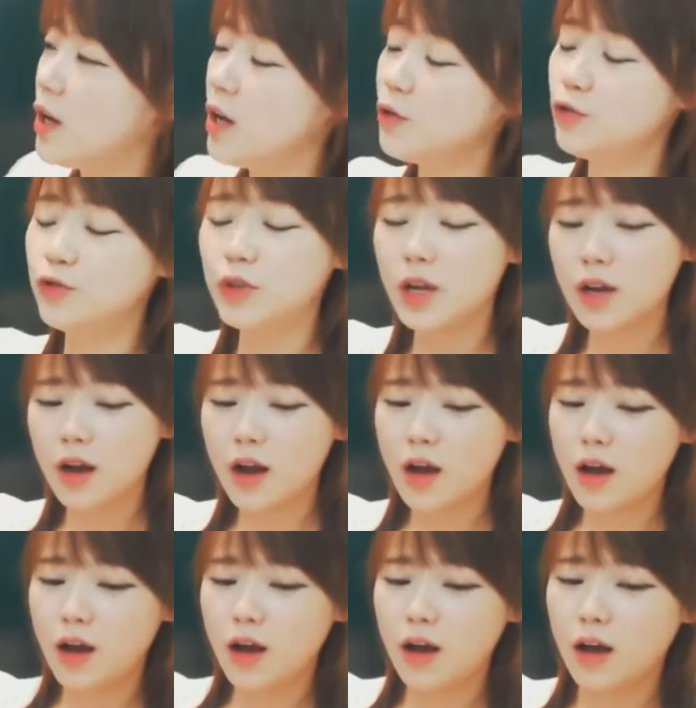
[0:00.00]

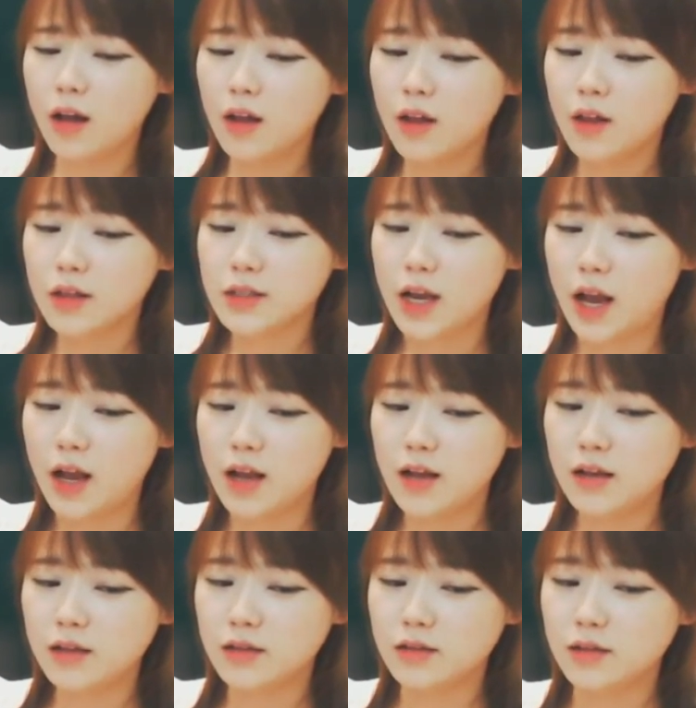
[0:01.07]
수레가
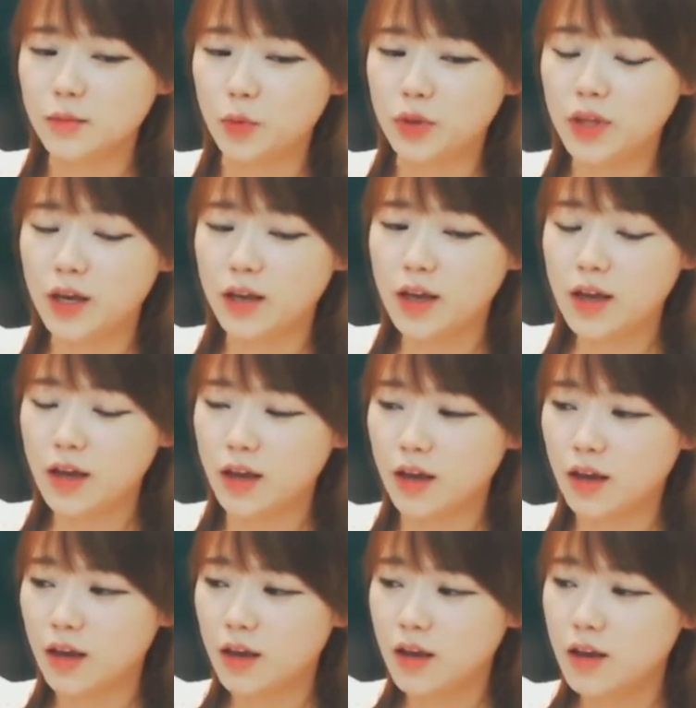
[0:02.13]
잘 그 못한
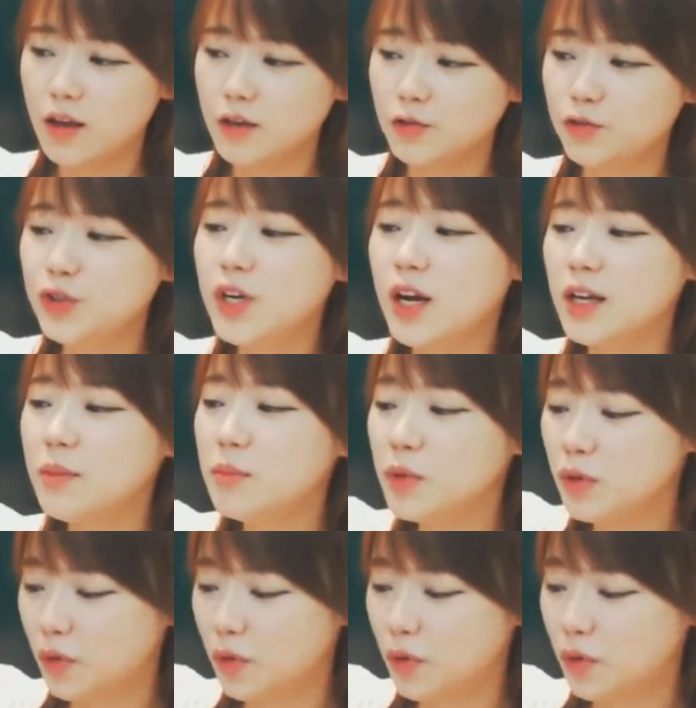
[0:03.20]
게 수레가 힘들어.